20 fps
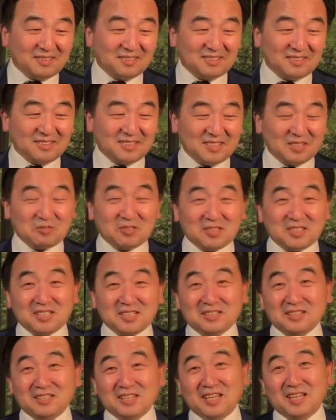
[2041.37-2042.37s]
结果
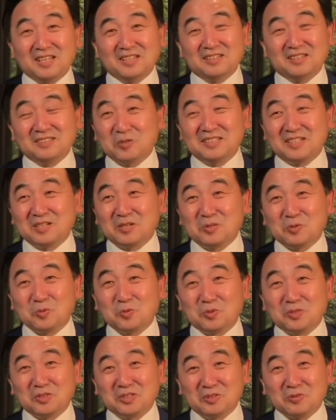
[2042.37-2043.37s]
今天这个
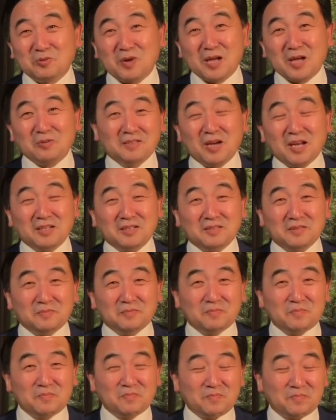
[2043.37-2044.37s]
故事画圆了，
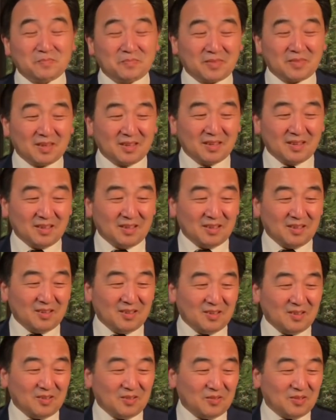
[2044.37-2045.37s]

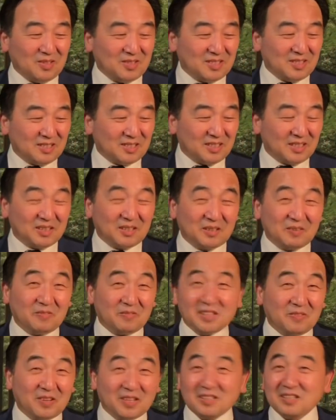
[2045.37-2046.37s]
所以这是一个
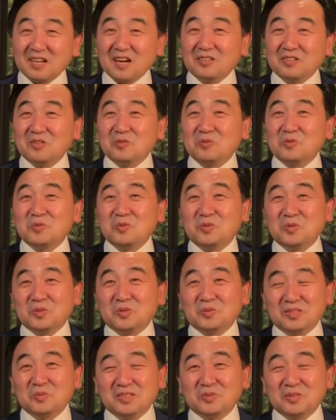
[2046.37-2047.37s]
非常有趣
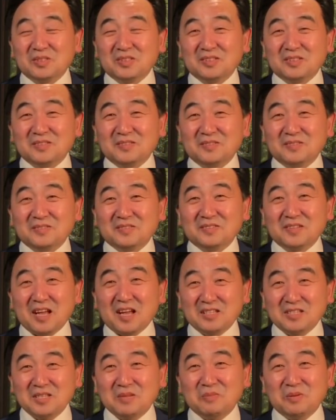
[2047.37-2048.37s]
的故事，
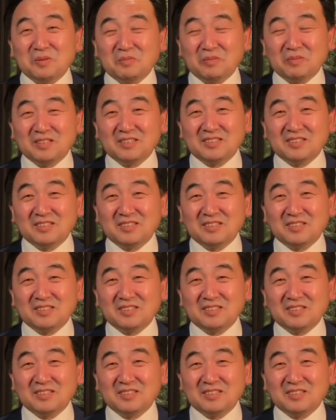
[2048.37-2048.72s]
感谢朋友。